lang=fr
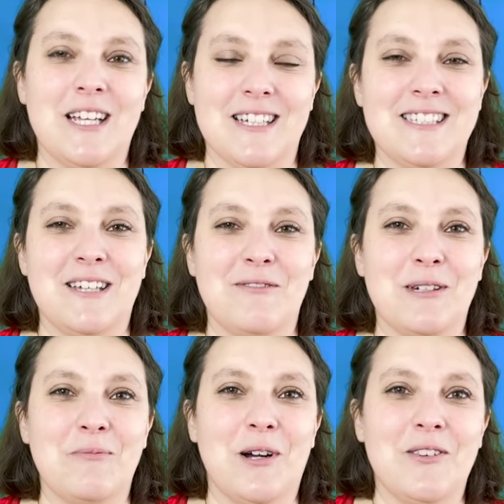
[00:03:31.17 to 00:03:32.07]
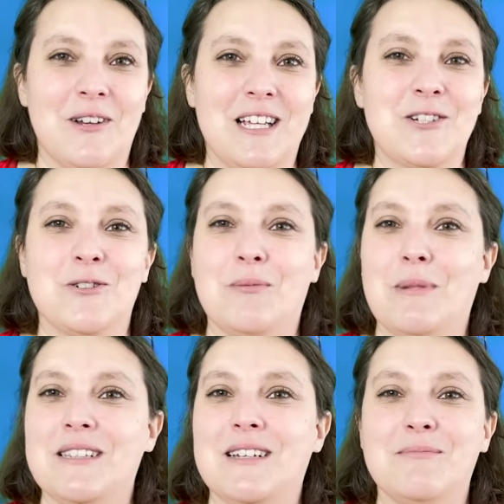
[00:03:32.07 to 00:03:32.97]
il est resté avec moi dans la chambre,
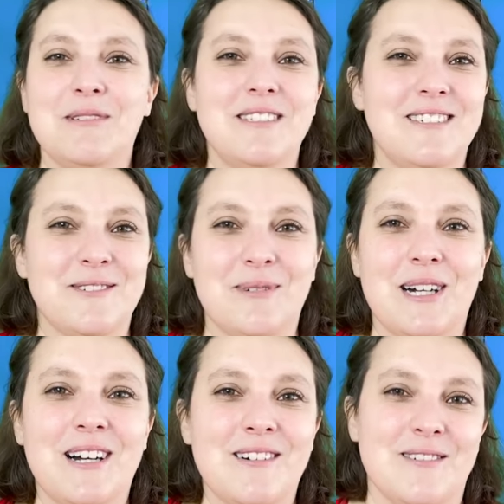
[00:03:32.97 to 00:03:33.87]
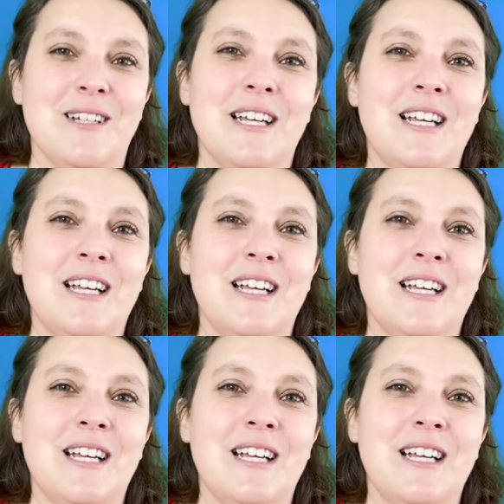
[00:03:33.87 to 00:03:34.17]
matin, midi, soir,